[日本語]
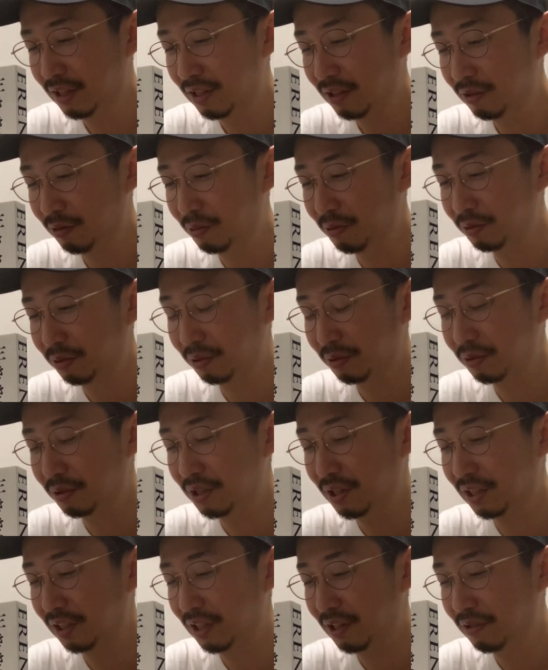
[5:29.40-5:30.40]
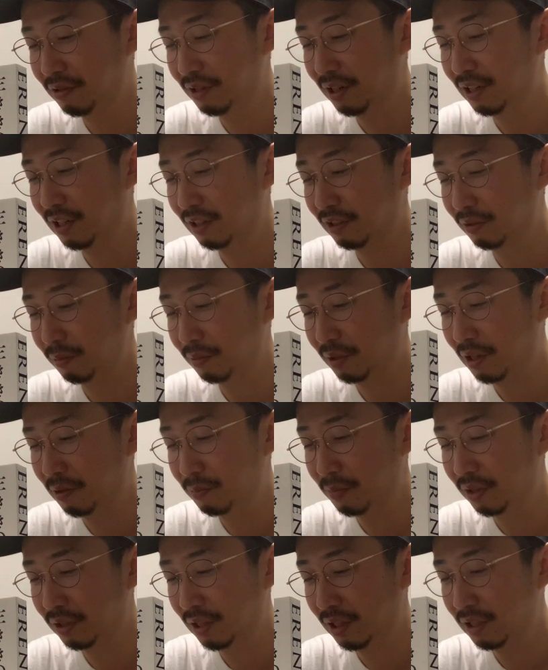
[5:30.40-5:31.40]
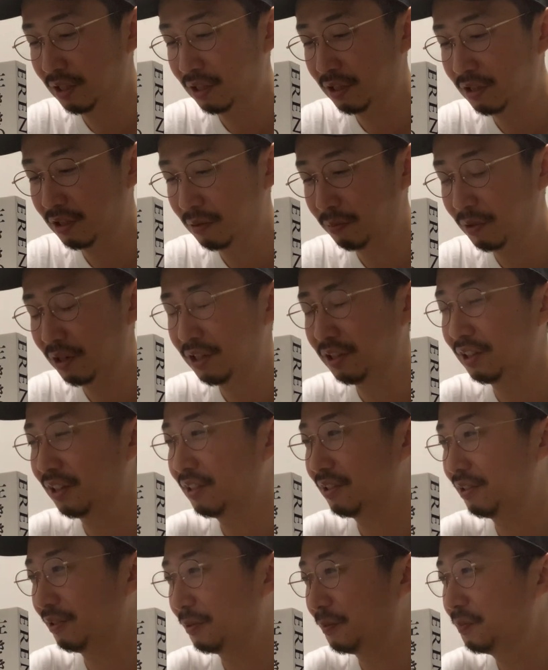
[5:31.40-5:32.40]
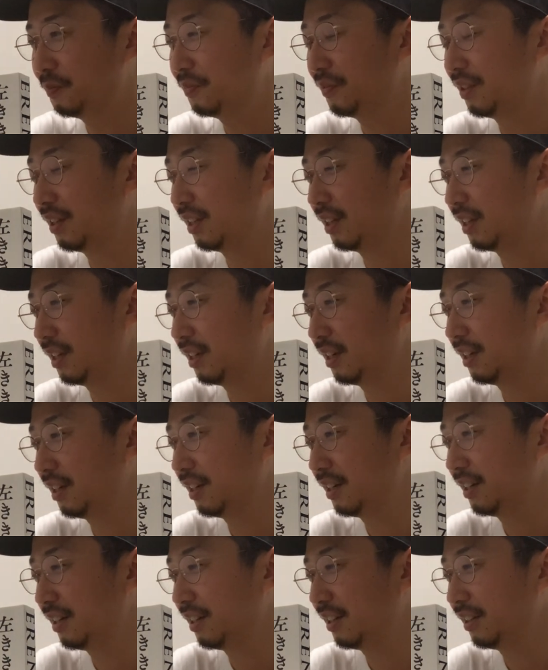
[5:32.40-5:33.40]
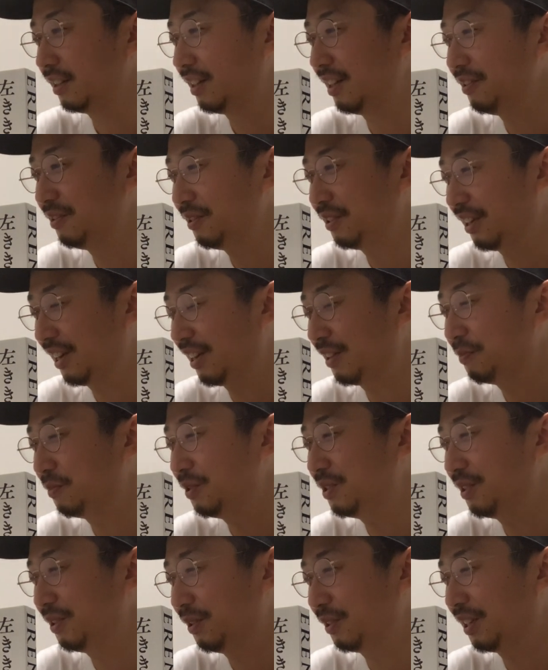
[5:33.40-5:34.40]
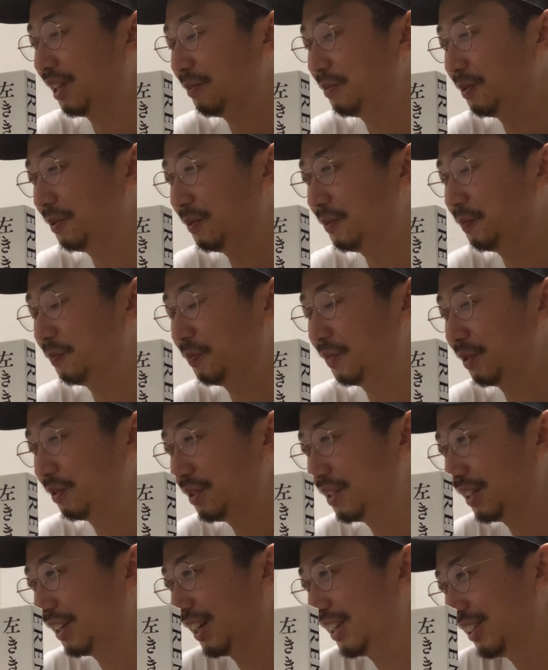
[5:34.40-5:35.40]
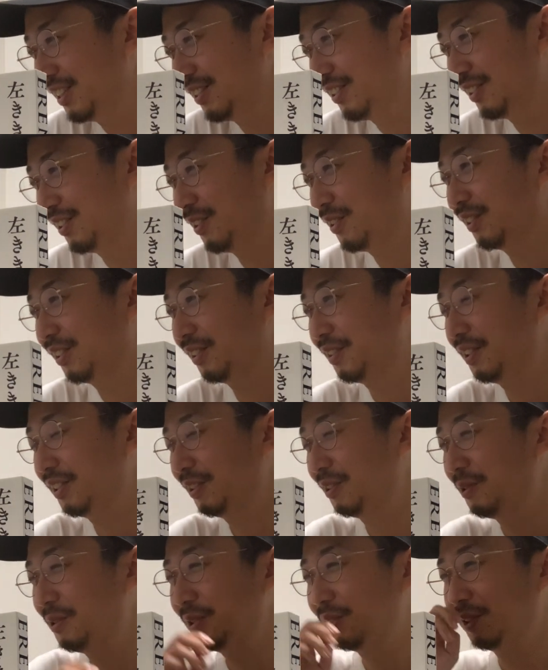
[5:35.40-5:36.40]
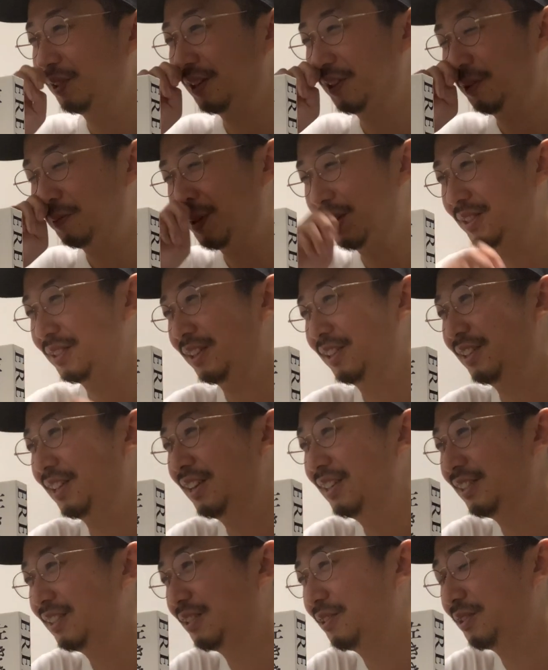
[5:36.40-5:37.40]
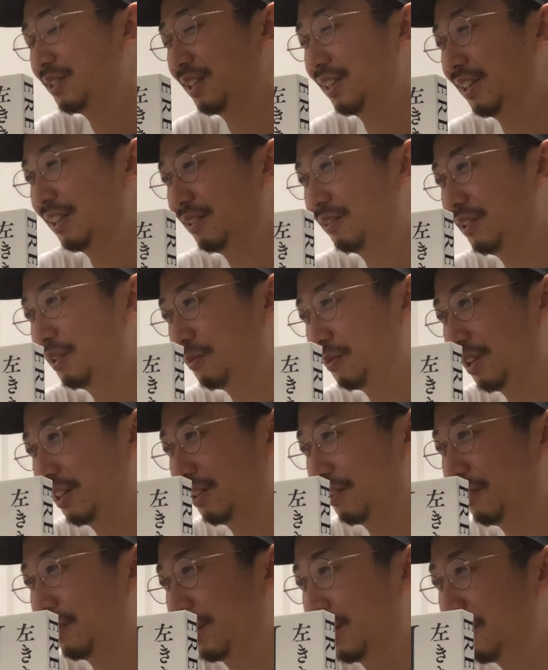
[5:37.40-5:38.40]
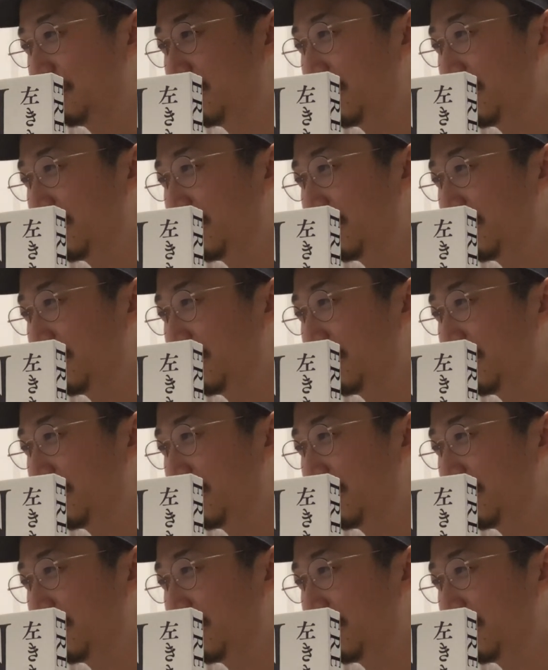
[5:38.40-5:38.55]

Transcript: ノートの売り上げいくら上がってもナンバーナインに1円も入んないんですよ。っていうか、むしろ多分、どっちかっていうと、ノートで読まずに電子書籍で読んでもらった方がナン